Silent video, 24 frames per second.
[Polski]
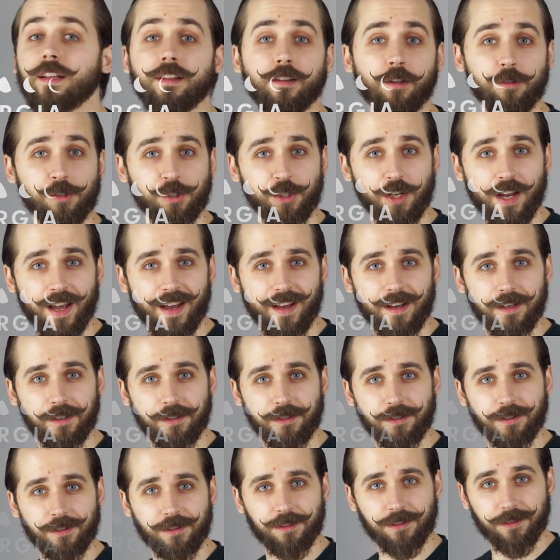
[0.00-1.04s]
No
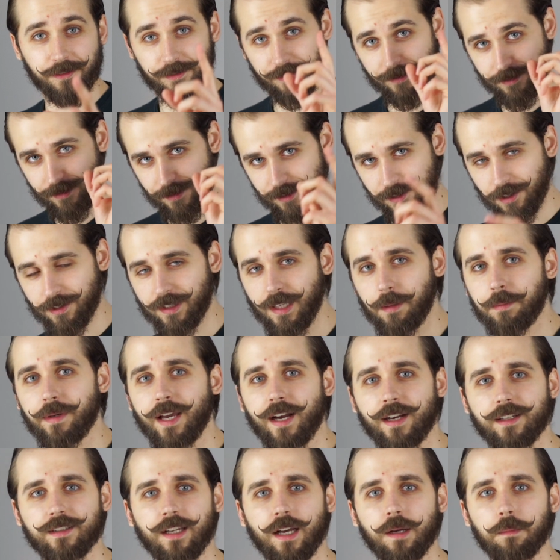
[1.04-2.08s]
cześć! Co tam,
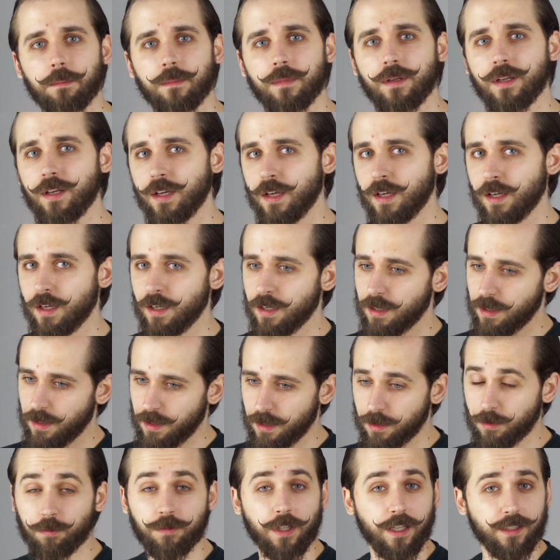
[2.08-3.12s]
jak tam?
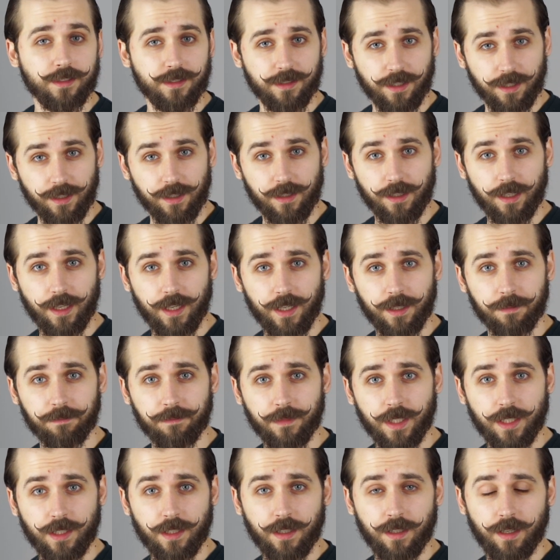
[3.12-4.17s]
Tutaj single,
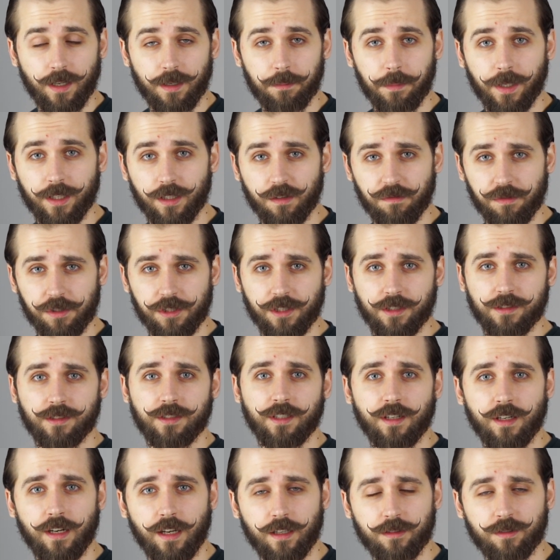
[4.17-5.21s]
mianowicie
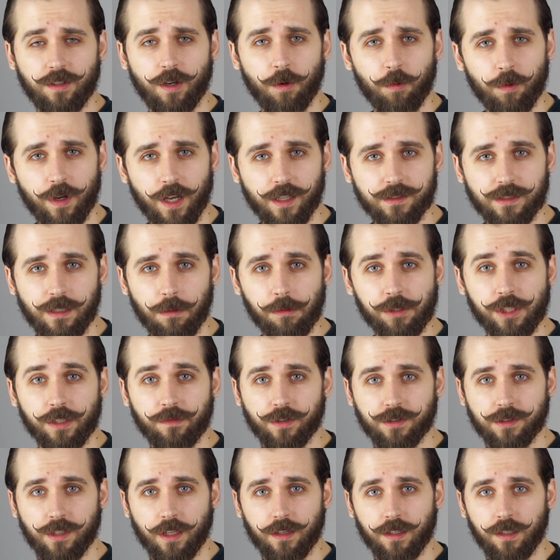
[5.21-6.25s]
single, które ukazały się w
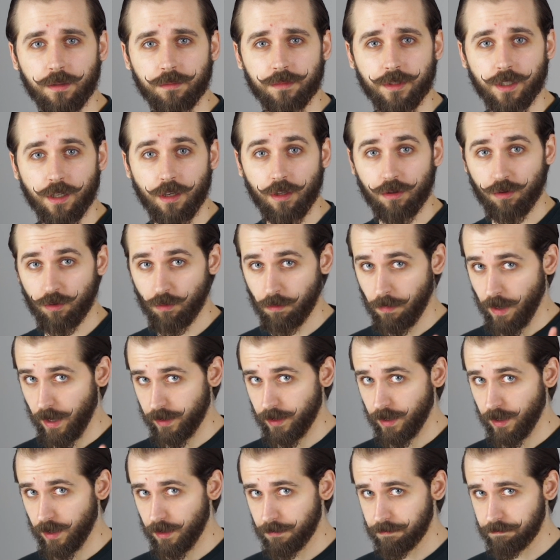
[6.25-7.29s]
ostatnim tygodniu
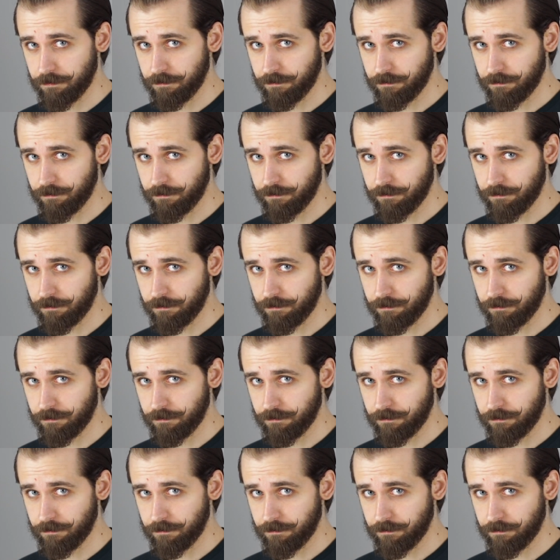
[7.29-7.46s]
maja.